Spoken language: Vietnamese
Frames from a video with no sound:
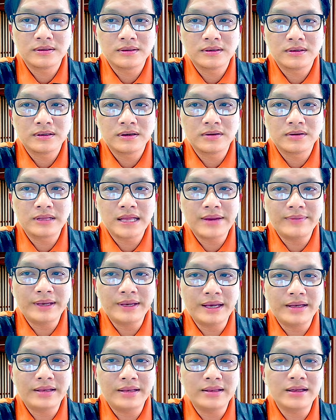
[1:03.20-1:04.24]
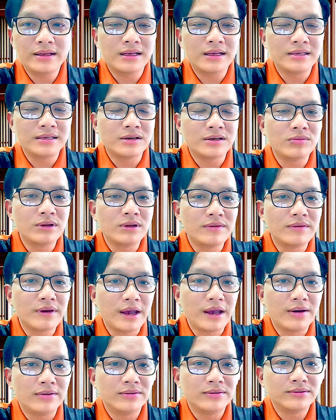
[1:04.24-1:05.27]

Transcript: có tab cho anh tên là Song Minh vào